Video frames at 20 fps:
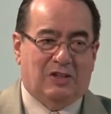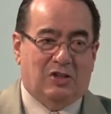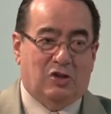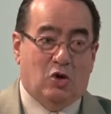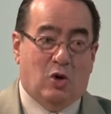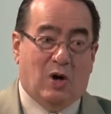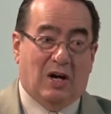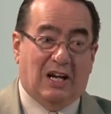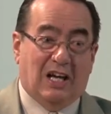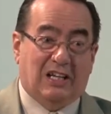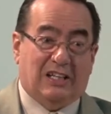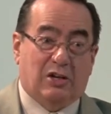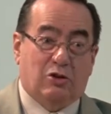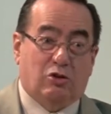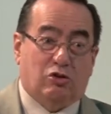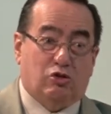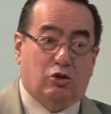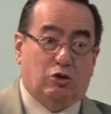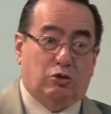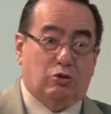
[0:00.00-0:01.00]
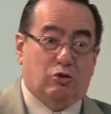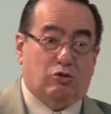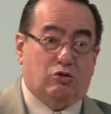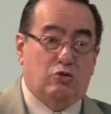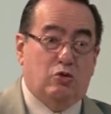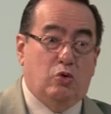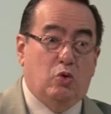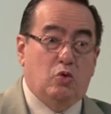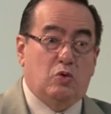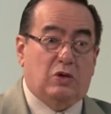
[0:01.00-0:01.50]
Y ojalá que a nosotros
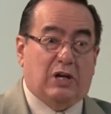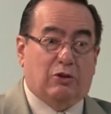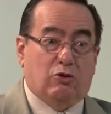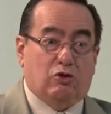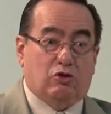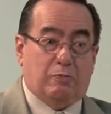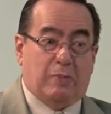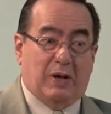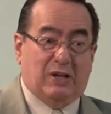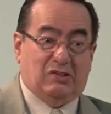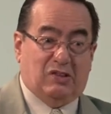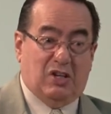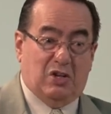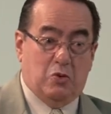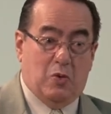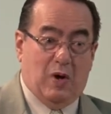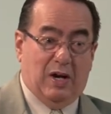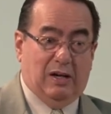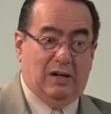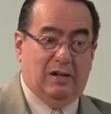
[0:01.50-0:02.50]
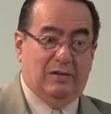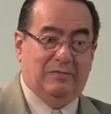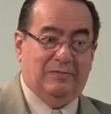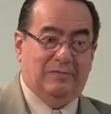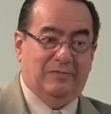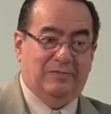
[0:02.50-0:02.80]
nunca nos pase igual.